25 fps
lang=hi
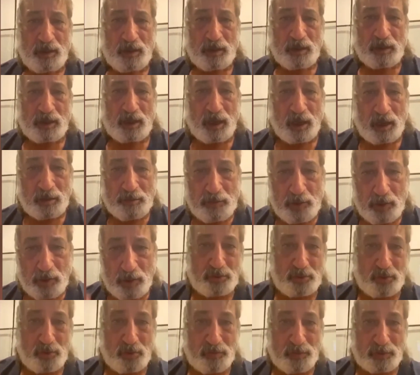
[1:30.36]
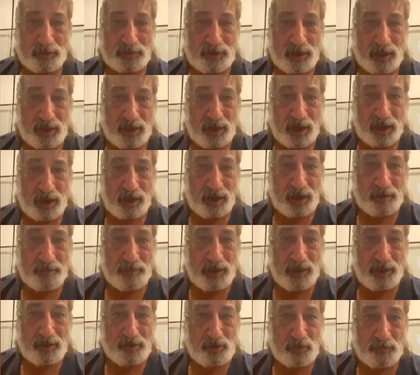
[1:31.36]
कि हम लोग दो वक्त का खाना
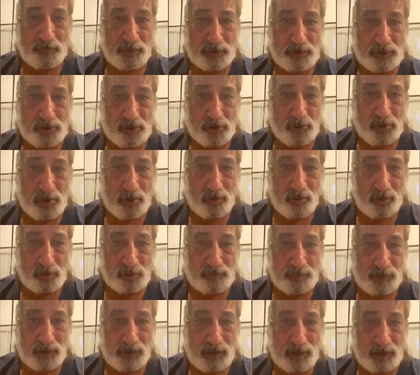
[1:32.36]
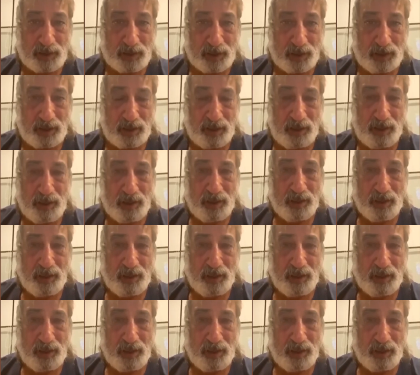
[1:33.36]
मिले जो बच्चों को गोद में लेके 100,